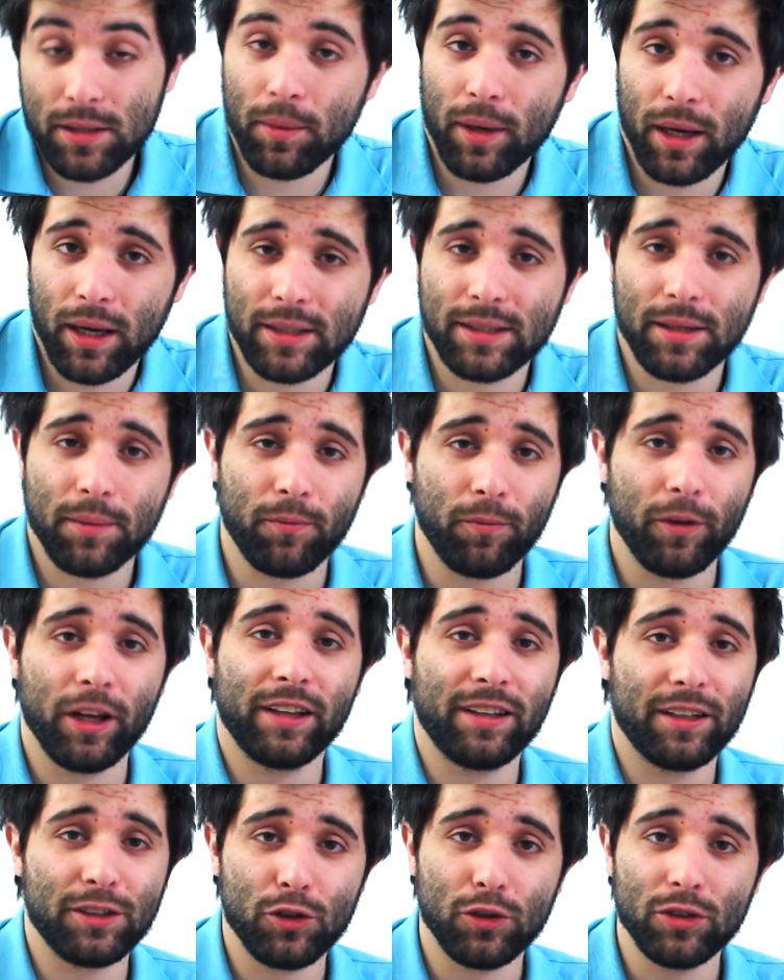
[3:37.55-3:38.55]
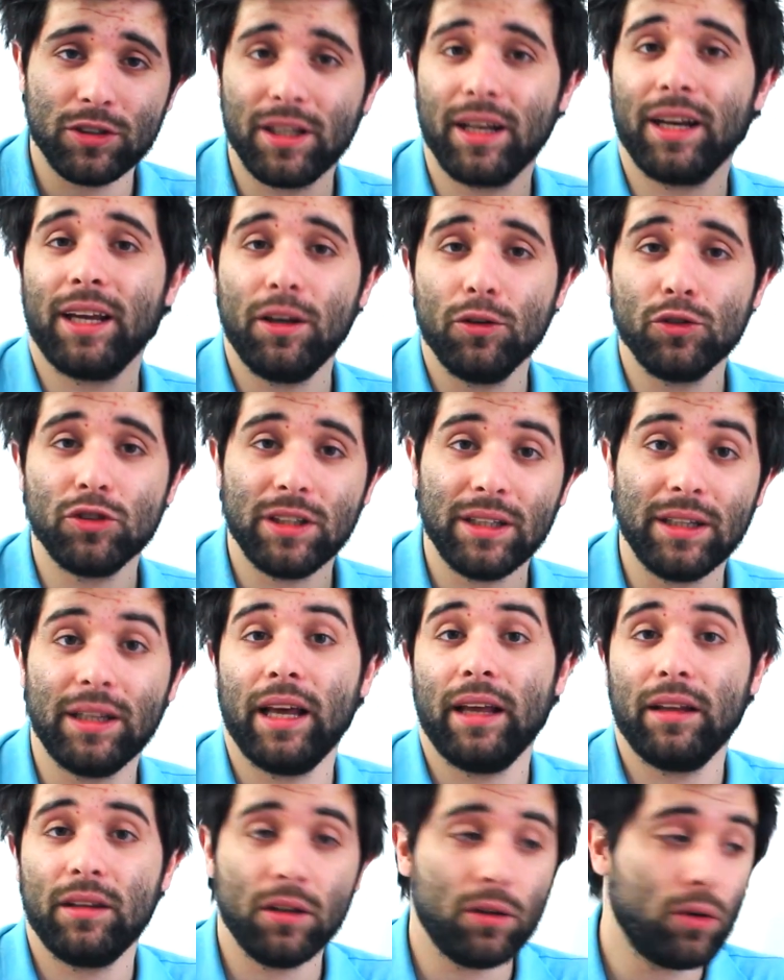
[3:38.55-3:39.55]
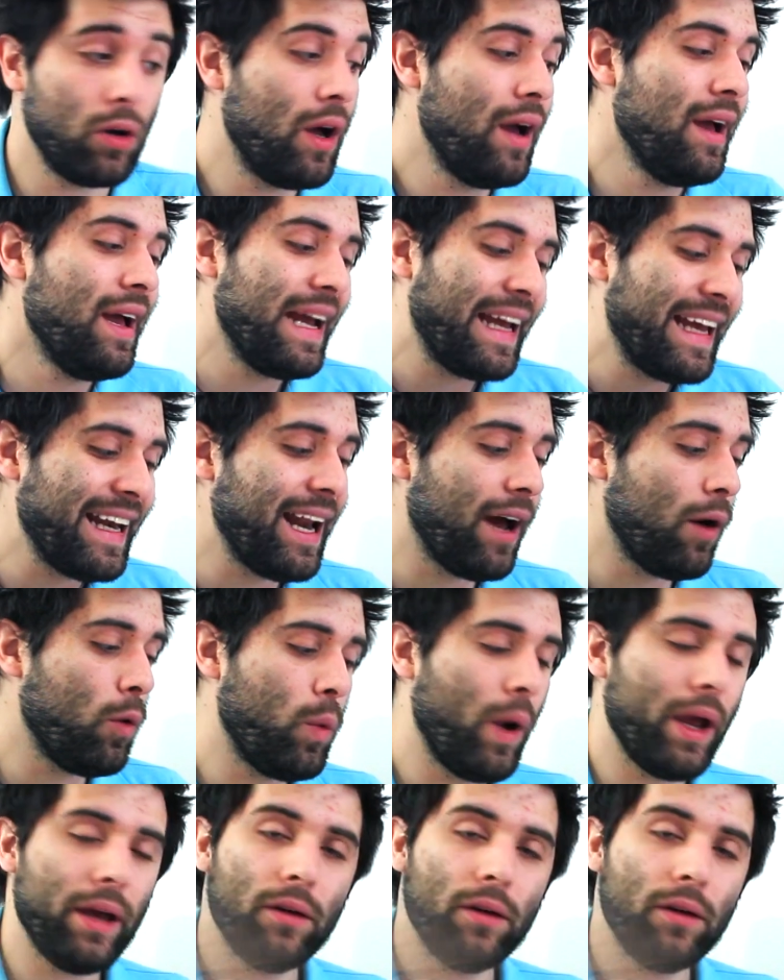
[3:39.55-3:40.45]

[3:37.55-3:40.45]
também é sempre vantajoso ter aqui um sintético que não